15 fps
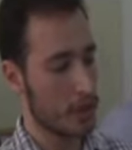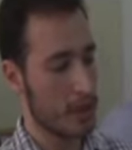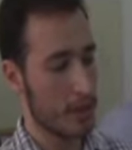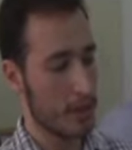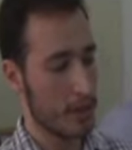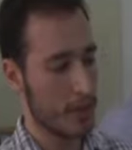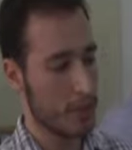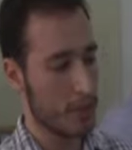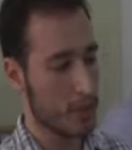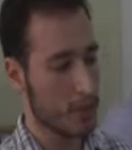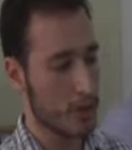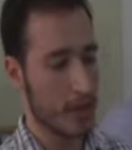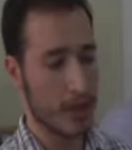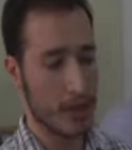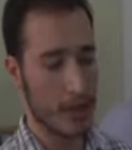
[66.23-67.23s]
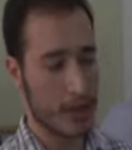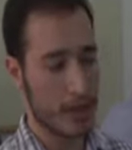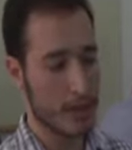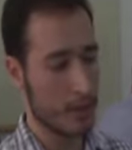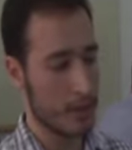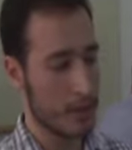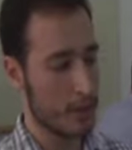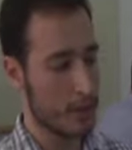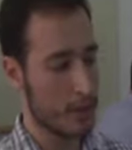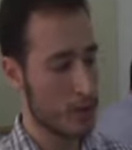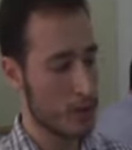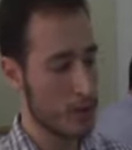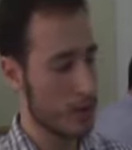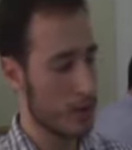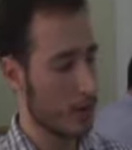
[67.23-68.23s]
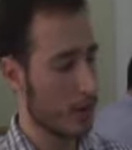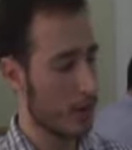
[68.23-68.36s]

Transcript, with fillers: işleme yapıyoruz, hareket algılama yapıyoruz.